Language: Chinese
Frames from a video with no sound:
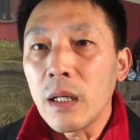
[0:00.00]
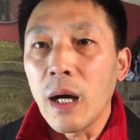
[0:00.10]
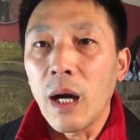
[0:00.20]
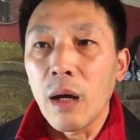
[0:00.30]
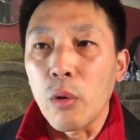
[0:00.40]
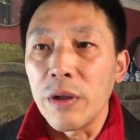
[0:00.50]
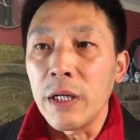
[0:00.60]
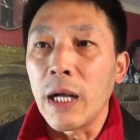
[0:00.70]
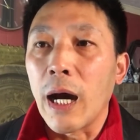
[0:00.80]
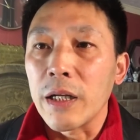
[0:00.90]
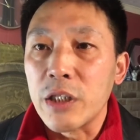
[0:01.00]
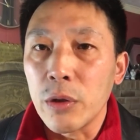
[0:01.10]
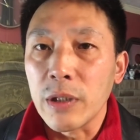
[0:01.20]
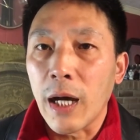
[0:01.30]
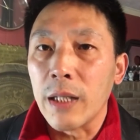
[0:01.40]
啊，国内啊，
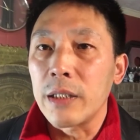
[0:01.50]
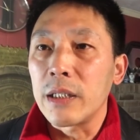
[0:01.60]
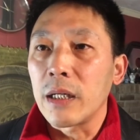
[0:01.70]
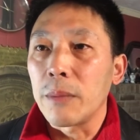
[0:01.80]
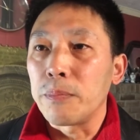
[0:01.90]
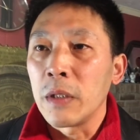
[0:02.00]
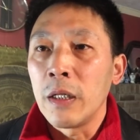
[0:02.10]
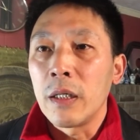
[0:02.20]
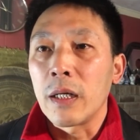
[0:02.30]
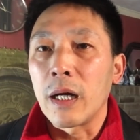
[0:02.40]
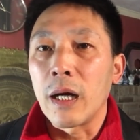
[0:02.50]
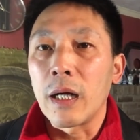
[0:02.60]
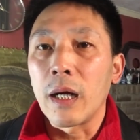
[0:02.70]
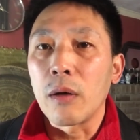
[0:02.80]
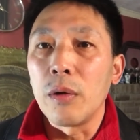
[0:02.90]
受他的这个
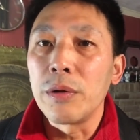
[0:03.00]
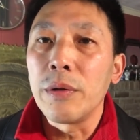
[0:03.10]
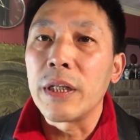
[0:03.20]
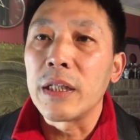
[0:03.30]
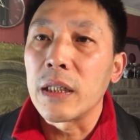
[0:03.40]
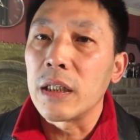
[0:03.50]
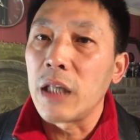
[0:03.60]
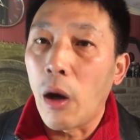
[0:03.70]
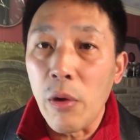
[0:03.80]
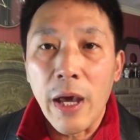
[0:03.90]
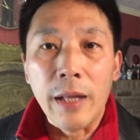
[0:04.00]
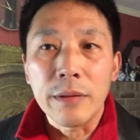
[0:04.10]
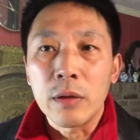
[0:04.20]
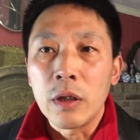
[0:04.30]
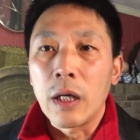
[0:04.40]
呃郭文贵的这个谣
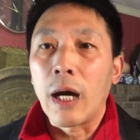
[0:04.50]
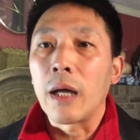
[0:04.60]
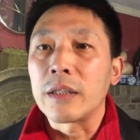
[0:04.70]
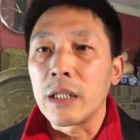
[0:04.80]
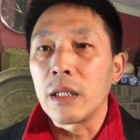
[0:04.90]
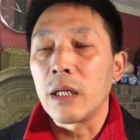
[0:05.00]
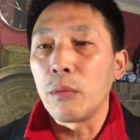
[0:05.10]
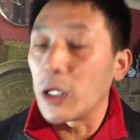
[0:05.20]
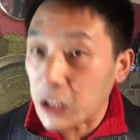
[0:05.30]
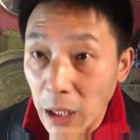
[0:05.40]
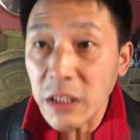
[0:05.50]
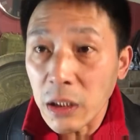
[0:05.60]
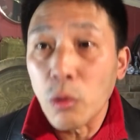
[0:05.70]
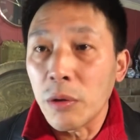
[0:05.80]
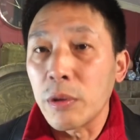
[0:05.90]
言啊，这个我相
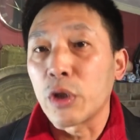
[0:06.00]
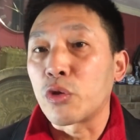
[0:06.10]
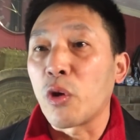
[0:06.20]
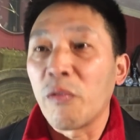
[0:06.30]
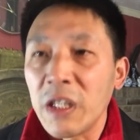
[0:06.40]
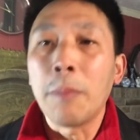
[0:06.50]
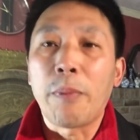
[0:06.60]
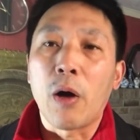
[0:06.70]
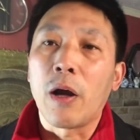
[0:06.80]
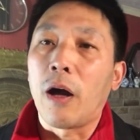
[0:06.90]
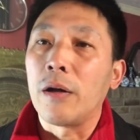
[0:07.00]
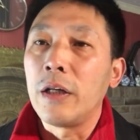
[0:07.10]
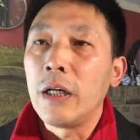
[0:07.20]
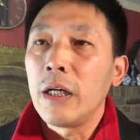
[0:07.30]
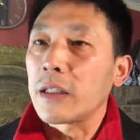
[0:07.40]
信郭文贵所谓的爆料，
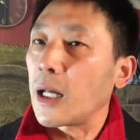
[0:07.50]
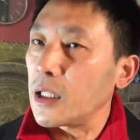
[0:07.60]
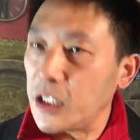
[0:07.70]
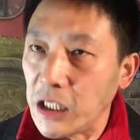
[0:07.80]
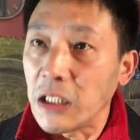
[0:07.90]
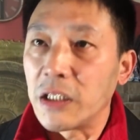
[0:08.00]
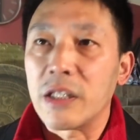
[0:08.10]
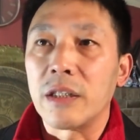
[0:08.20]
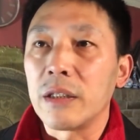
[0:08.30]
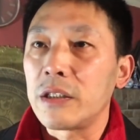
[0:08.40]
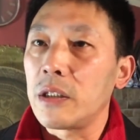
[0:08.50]
他的性质。